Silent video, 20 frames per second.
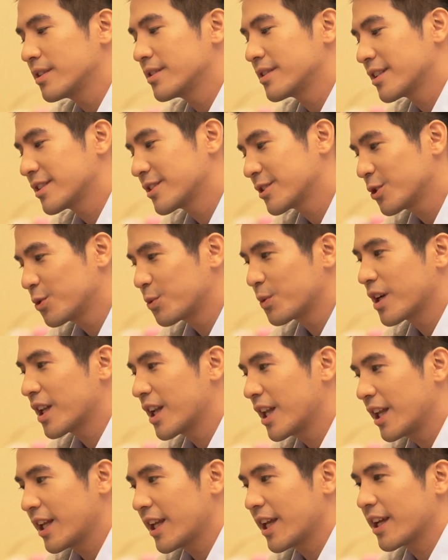จะสุขอะไร
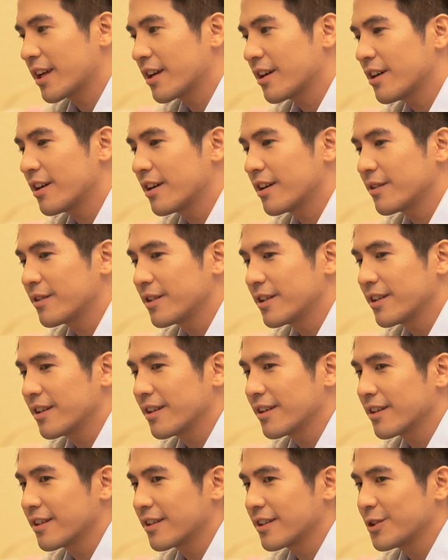ยังไงก็
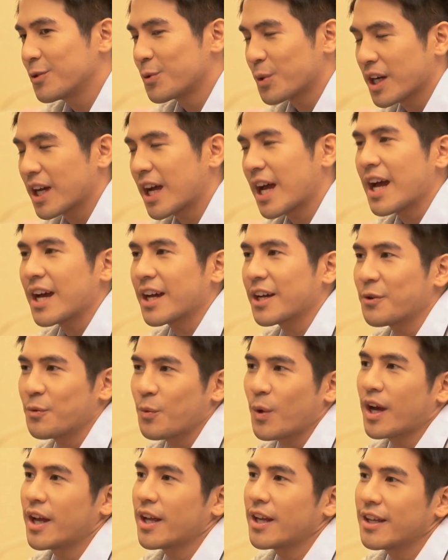อยู่ข้างๆกัน
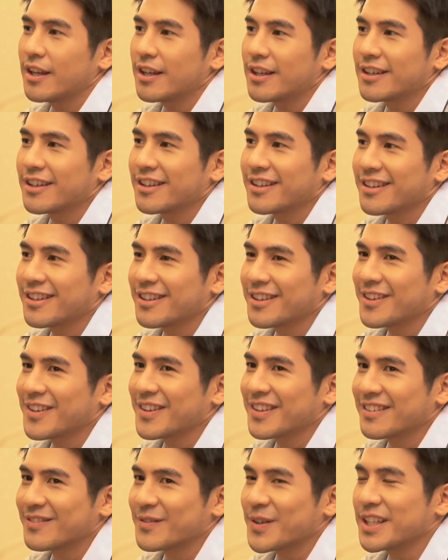ไว้
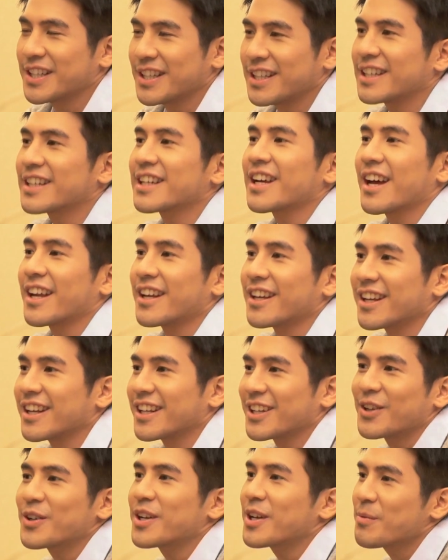ไม่ทิ้งกันอะไร
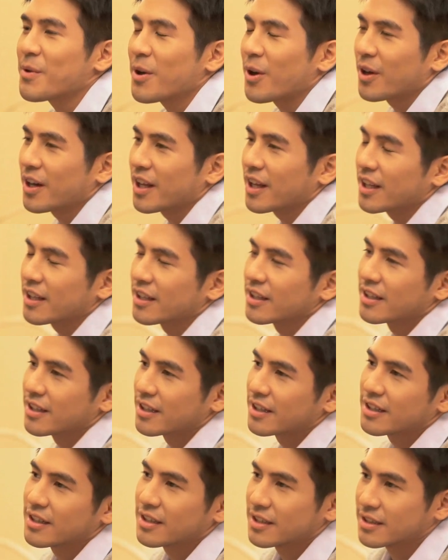เท่านี้พอละ
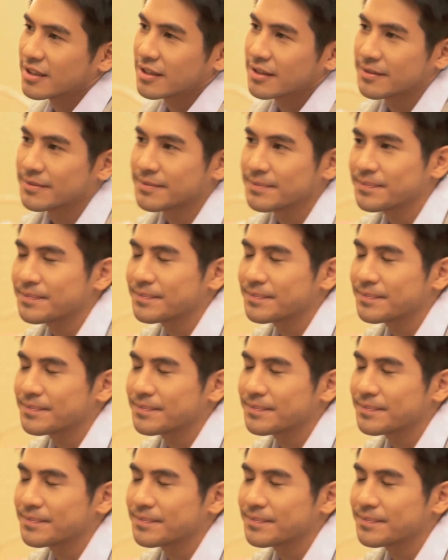อือฮึ